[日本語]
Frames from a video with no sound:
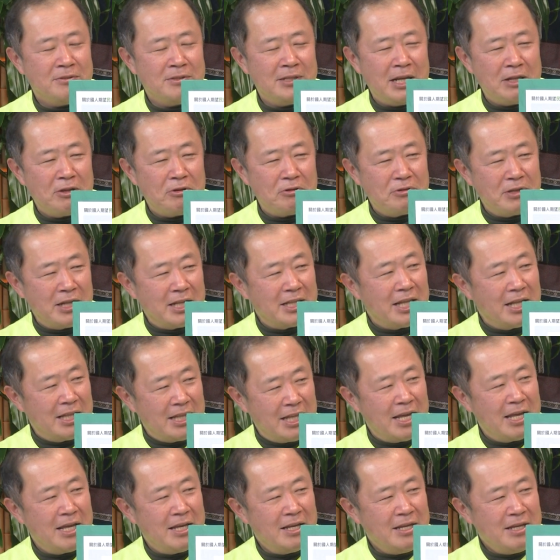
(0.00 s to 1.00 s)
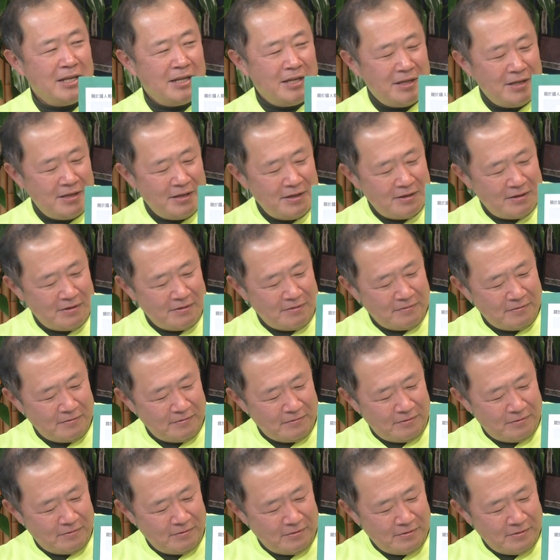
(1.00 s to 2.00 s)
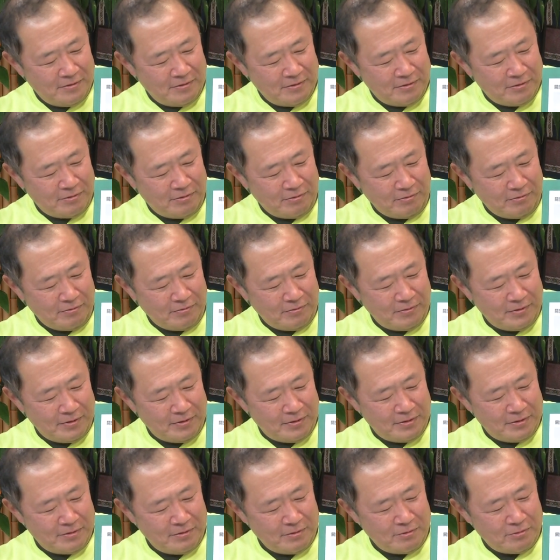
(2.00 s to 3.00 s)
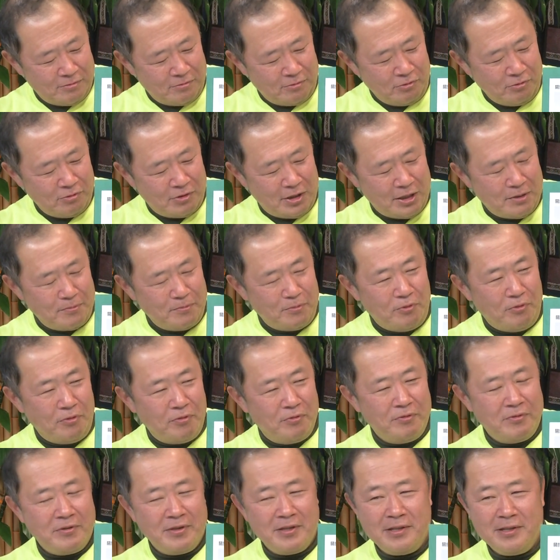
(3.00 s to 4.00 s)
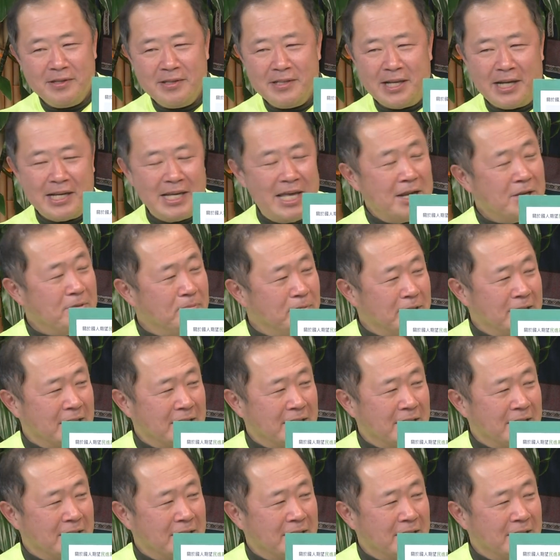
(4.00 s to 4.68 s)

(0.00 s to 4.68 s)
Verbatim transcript: 大統領になったんで、この方もなんかやる気持